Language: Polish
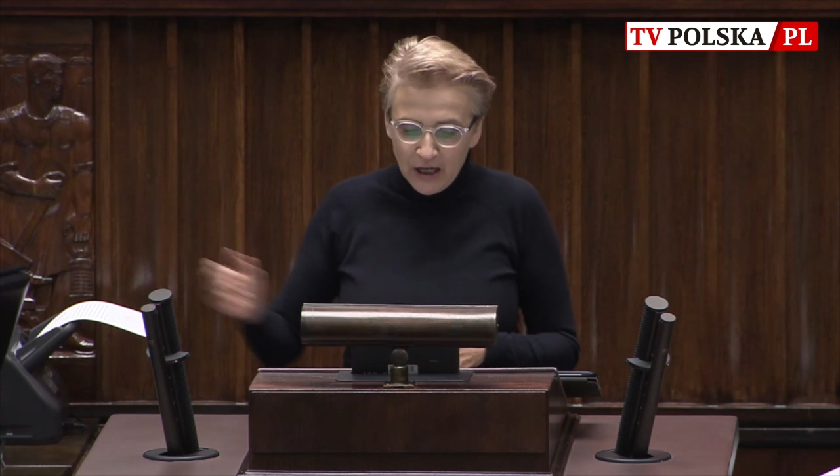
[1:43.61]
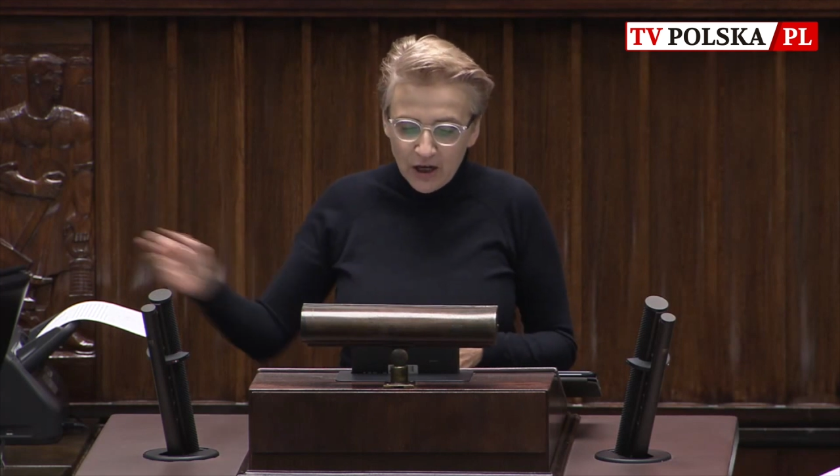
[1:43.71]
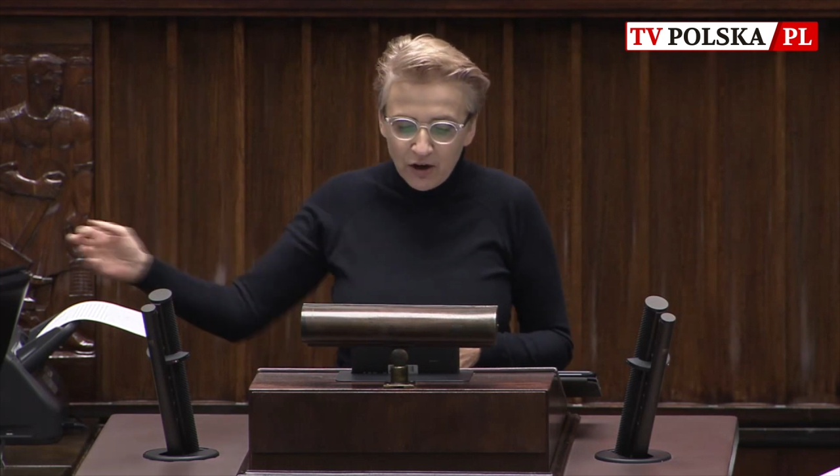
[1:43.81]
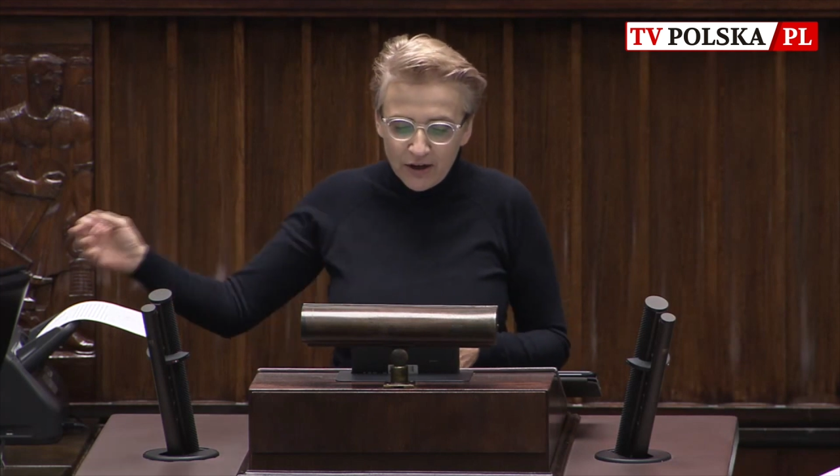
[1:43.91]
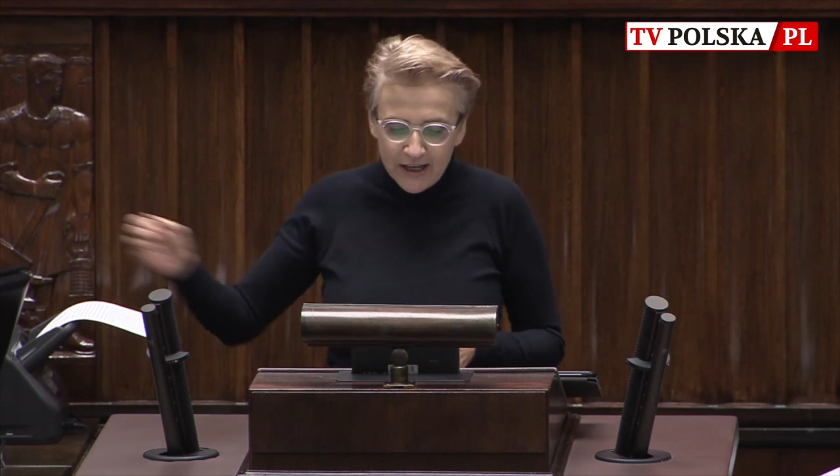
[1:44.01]

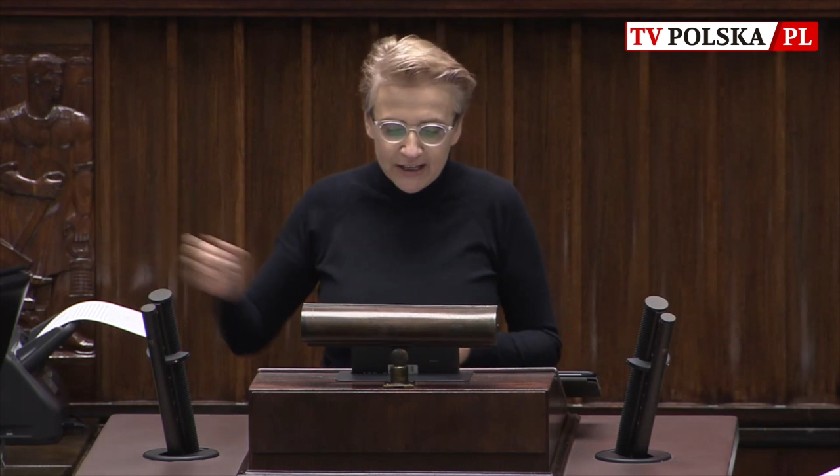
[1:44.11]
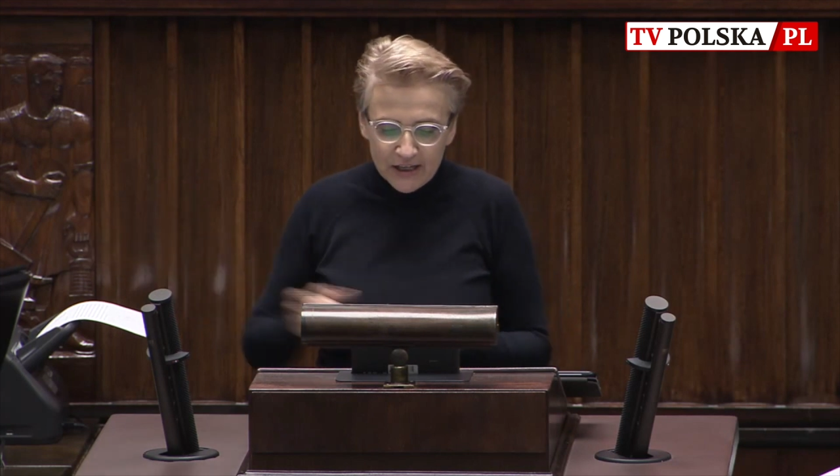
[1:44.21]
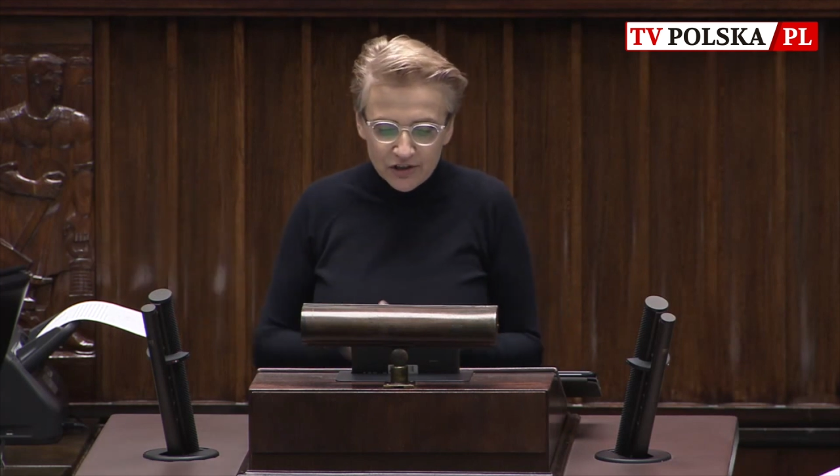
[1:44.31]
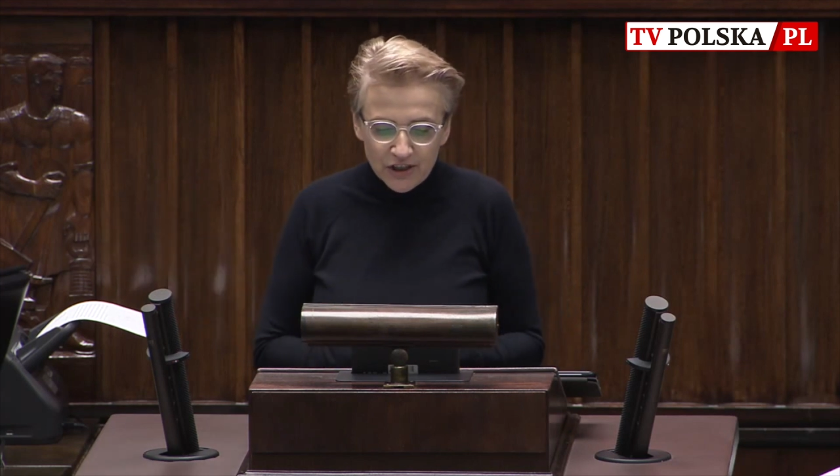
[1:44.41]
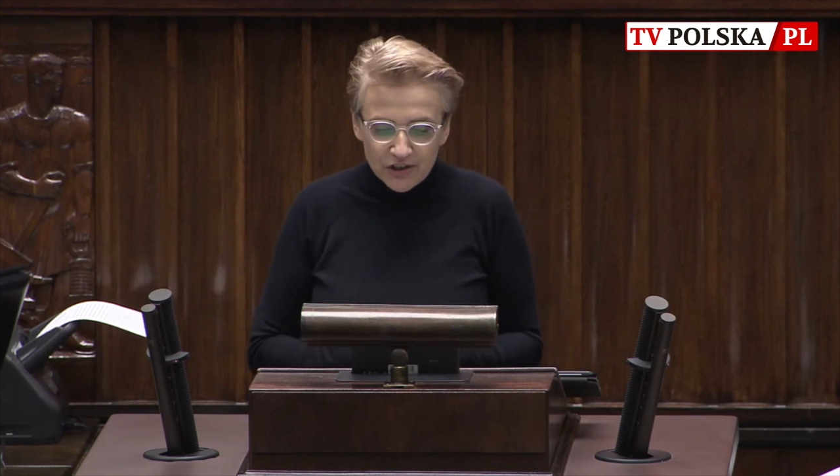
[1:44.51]

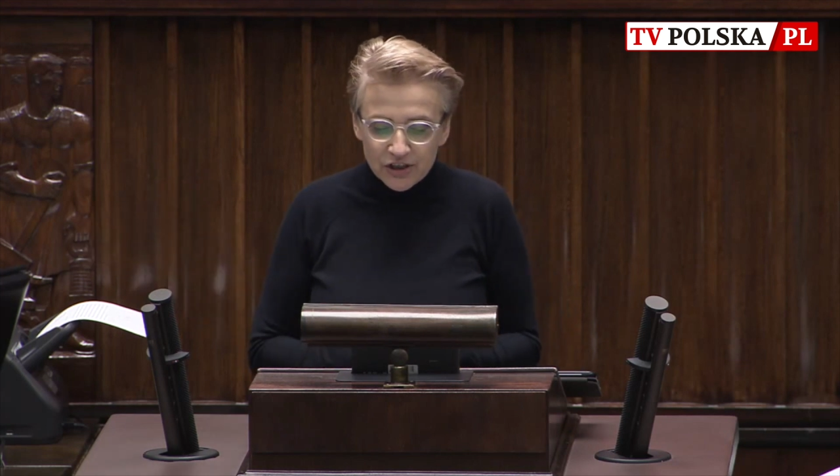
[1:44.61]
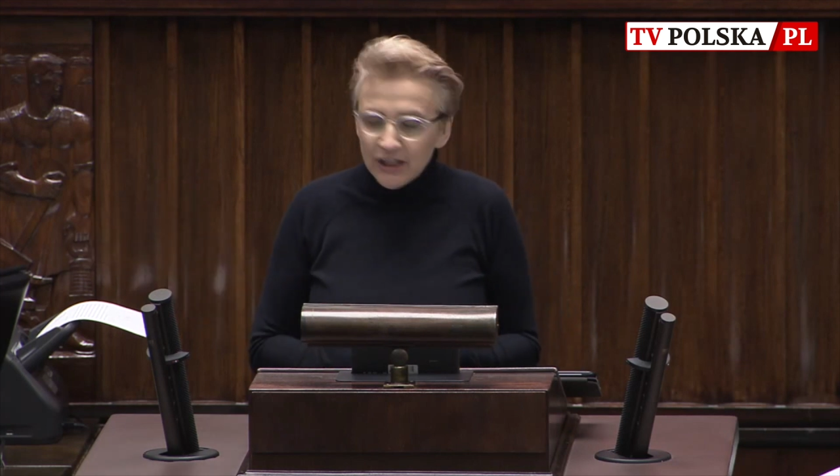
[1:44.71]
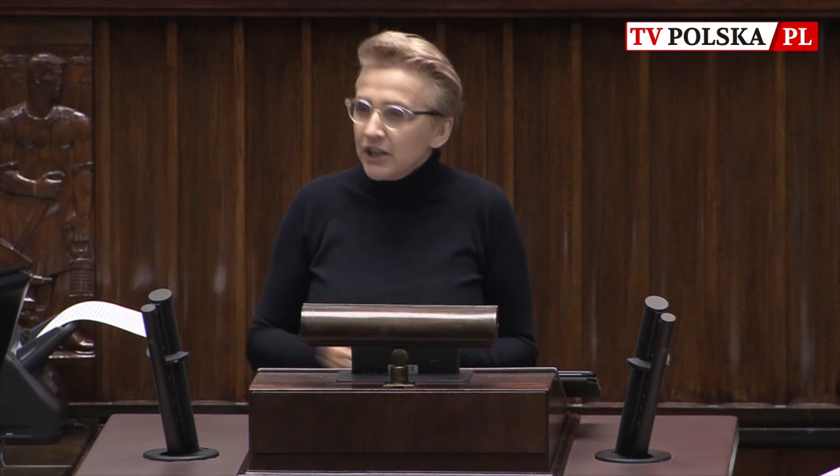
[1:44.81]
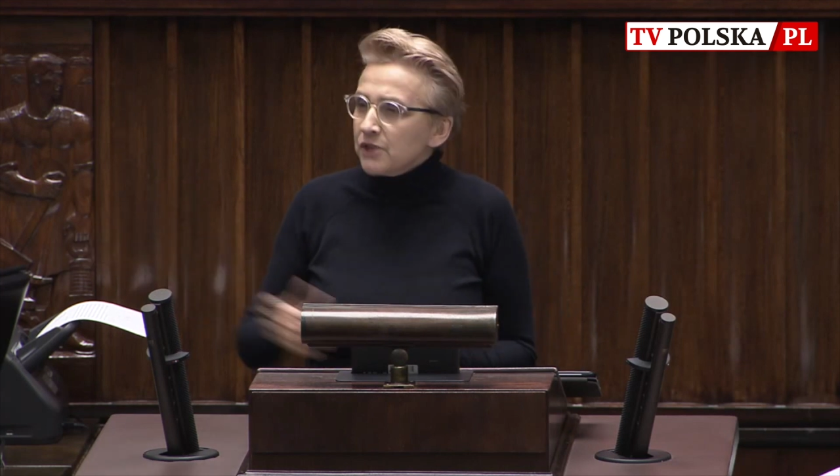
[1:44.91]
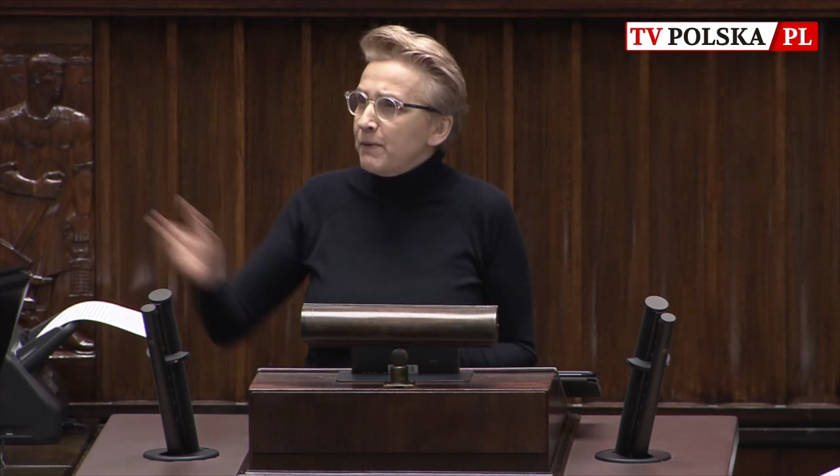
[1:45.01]
Kolejna rzecz. Jeśli